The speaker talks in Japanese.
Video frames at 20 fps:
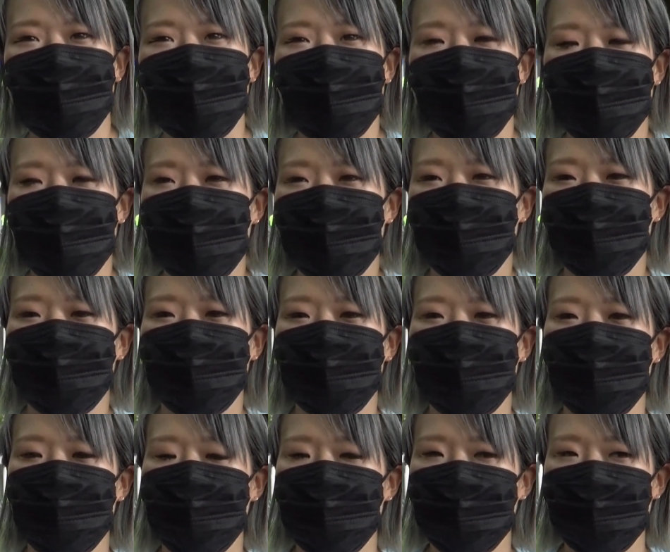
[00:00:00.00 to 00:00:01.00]
出すよ
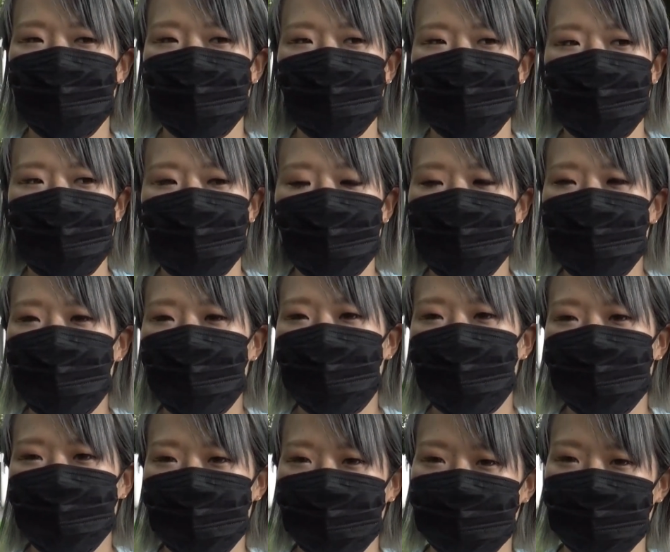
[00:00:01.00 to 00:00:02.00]
うに意識してから
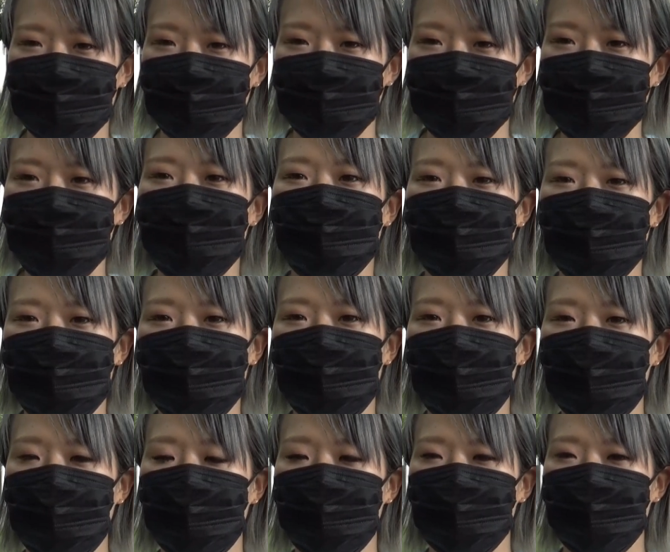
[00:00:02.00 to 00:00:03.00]
は成績も
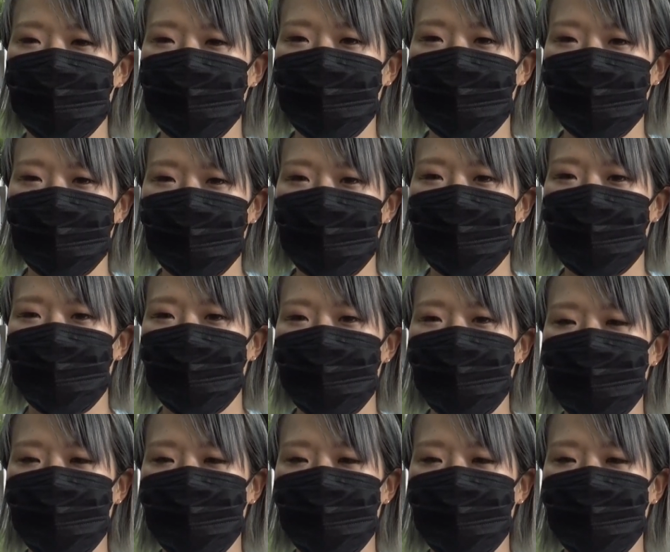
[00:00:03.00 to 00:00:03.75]
上がってきたんで、